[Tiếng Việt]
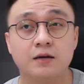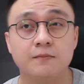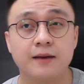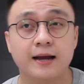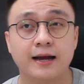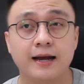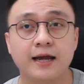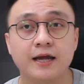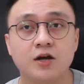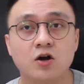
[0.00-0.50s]
uh, các
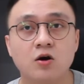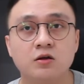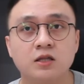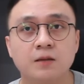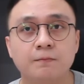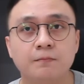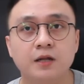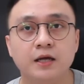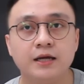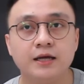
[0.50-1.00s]
bạn hay có
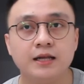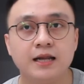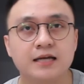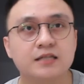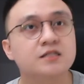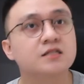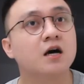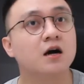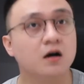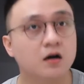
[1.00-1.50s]
tâm lý
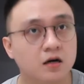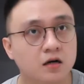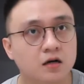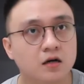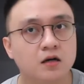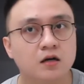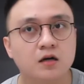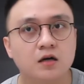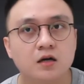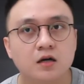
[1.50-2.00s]
là sợ
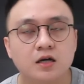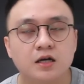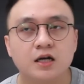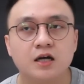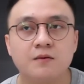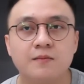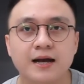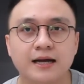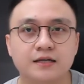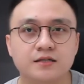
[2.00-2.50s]

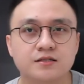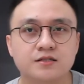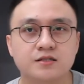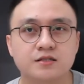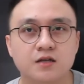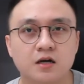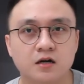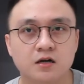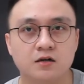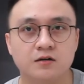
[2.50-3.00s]
các bạn
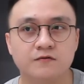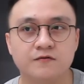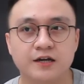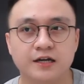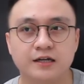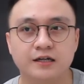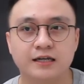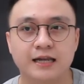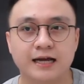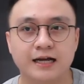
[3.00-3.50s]
sợ
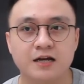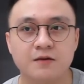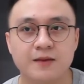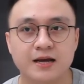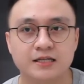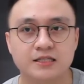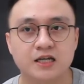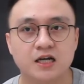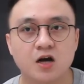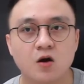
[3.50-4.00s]
việc là các
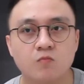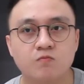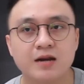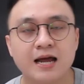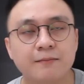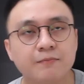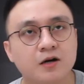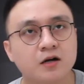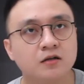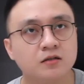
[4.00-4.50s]
bạn sẽ không
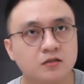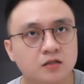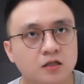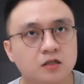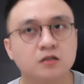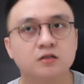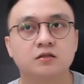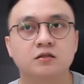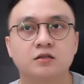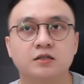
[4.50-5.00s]
đáp ứng
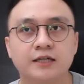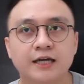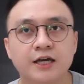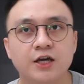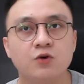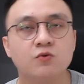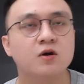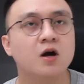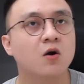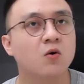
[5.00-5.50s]
được
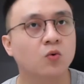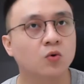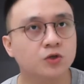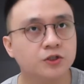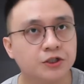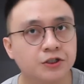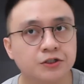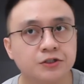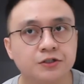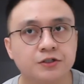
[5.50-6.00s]
cái yêu cầu
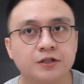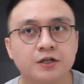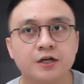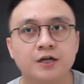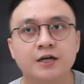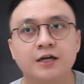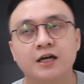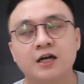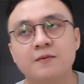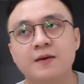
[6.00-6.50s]
của trường
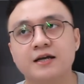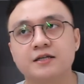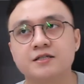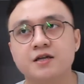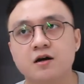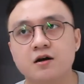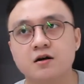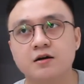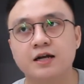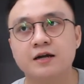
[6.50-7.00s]
các bạn
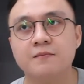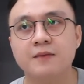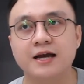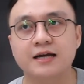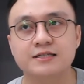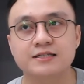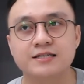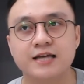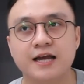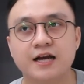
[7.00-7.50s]
sợ các
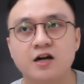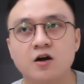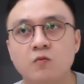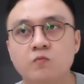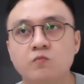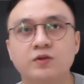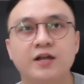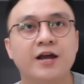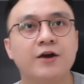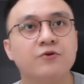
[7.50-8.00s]
bạn sẽ
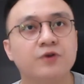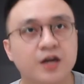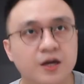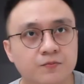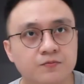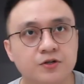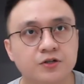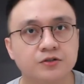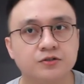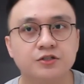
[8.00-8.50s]
không theo
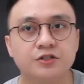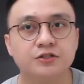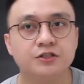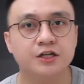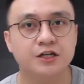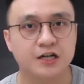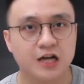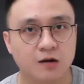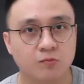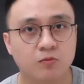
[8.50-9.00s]
kịp được chương
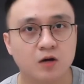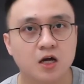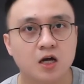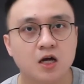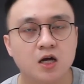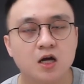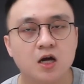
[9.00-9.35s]
trình học